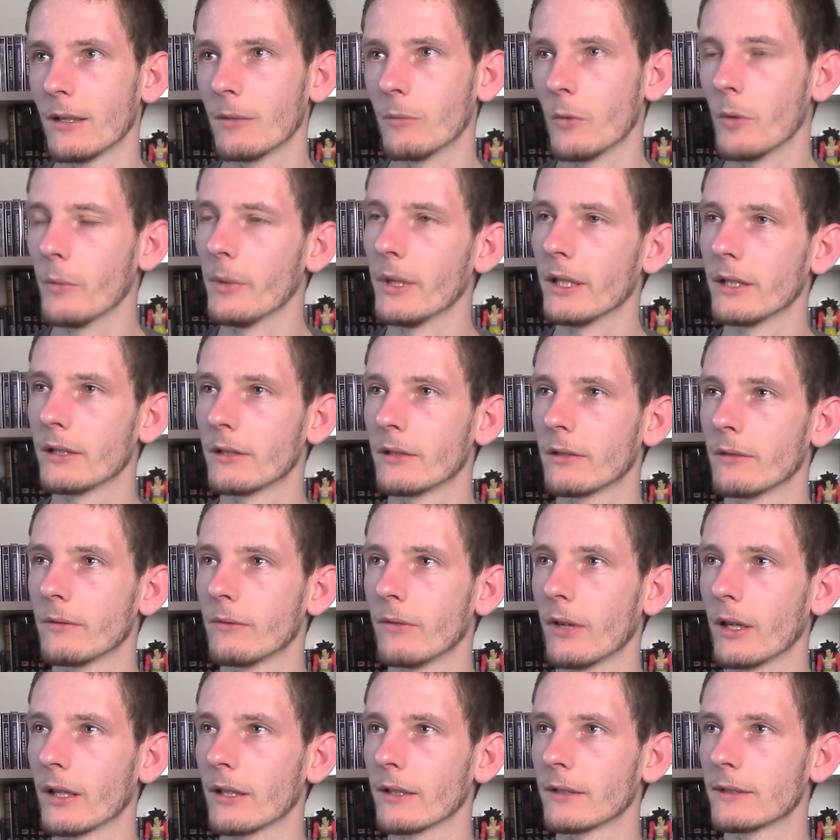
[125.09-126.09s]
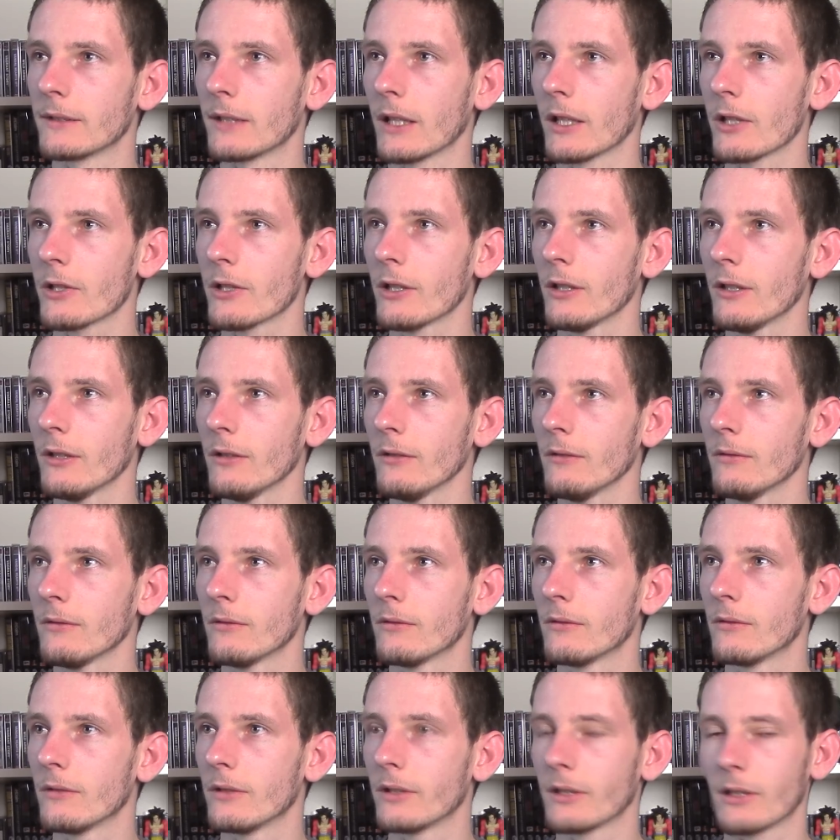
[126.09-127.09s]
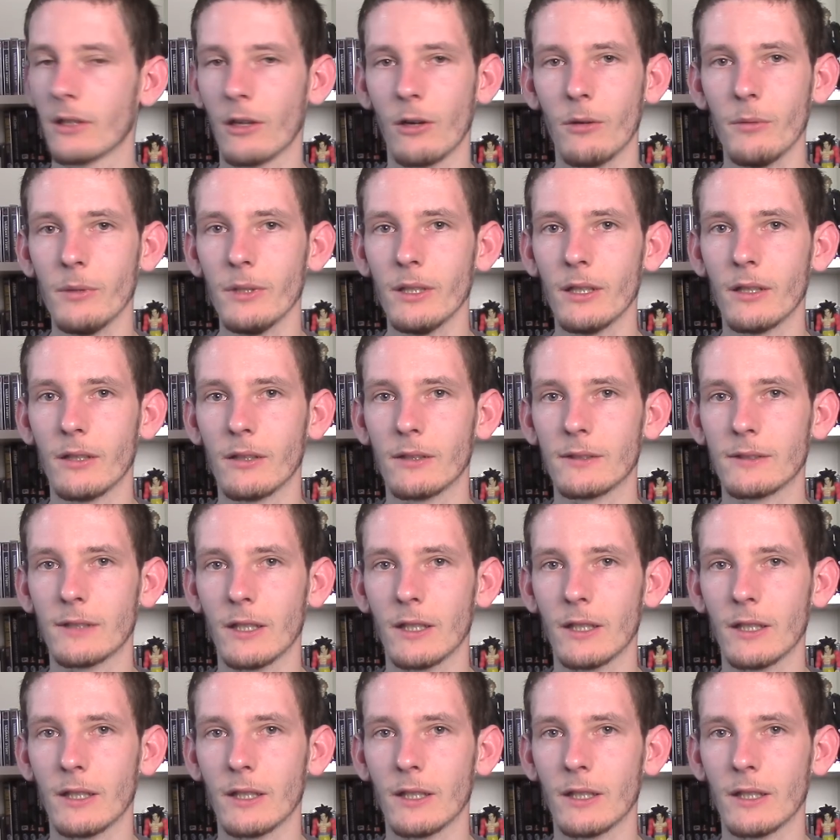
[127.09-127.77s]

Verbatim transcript: Moment, war das Sascha? Ich glaube ja,